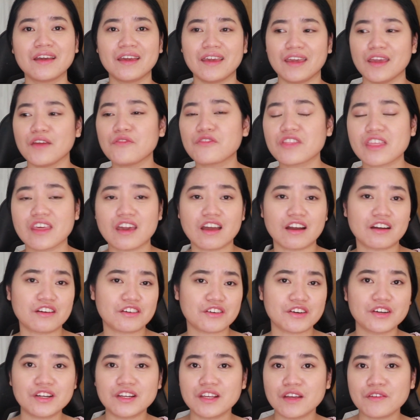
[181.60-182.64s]
If they are
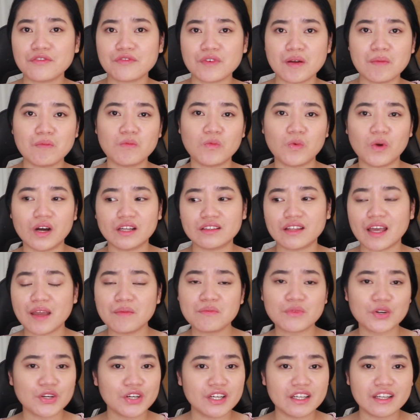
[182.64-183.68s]
earning from what
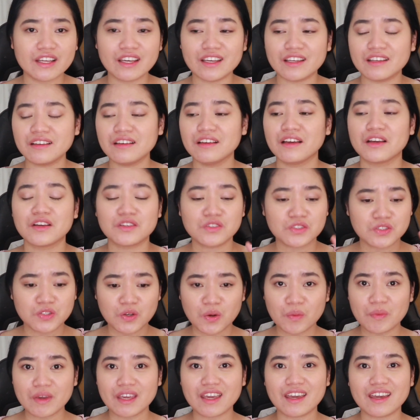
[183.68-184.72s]
I'm earning,
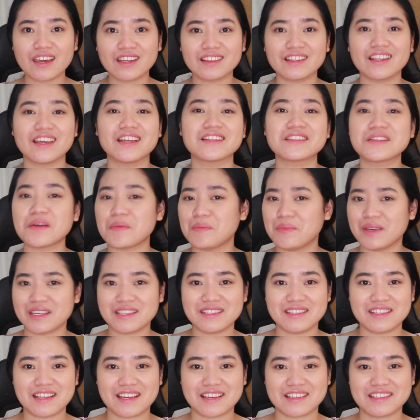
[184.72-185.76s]
so be it. It's a
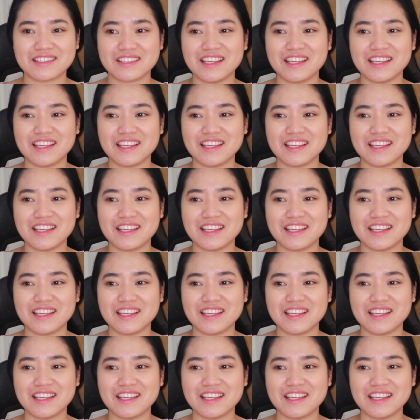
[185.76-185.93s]
business.